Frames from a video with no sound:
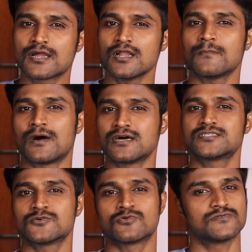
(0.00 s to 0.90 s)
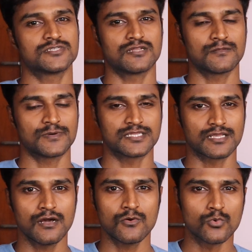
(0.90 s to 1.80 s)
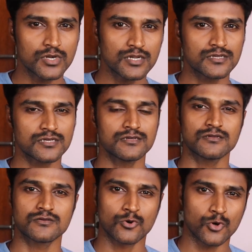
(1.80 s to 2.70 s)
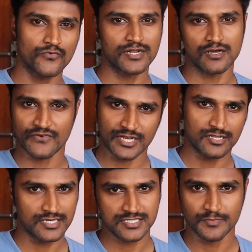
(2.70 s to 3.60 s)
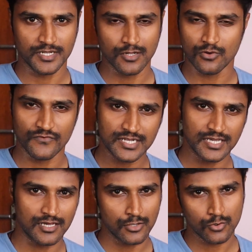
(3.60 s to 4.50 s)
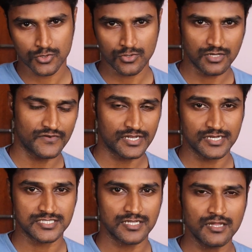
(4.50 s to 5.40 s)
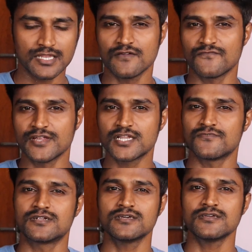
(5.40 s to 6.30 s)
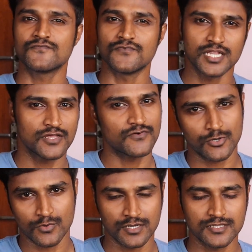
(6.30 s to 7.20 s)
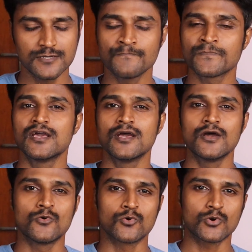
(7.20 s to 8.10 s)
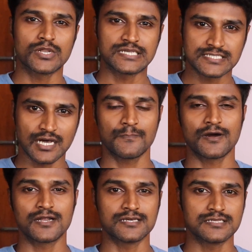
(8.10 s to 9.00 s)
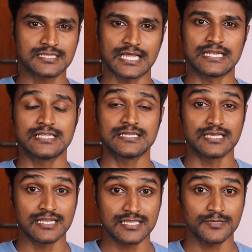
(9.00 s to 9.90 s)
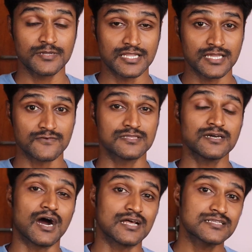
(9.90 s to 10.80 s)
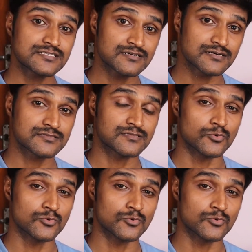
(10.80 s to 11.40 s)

மக்களை பாதித்த ஒரு விஷயம் என்னென்னு பார்த்தீங்கன்னா உங்களுக்கு கோவிட் அஃபெக்ட் ஆகிடுச்சு அப்படின்னா உங்கள் வீட்டில் யாராவது ஒருத்தவங்களுக்கு அஃபெக்ட் ஆகிடுச்சுன்னா நீங்கள் வீட்டை விட்டு வெளியிலே வரக்கூடாது உங்களுடைய சாப்பாடு தண்ணி இது எல்லாத்தையுமே நீங்கள் வந்து அரசாங்கத்து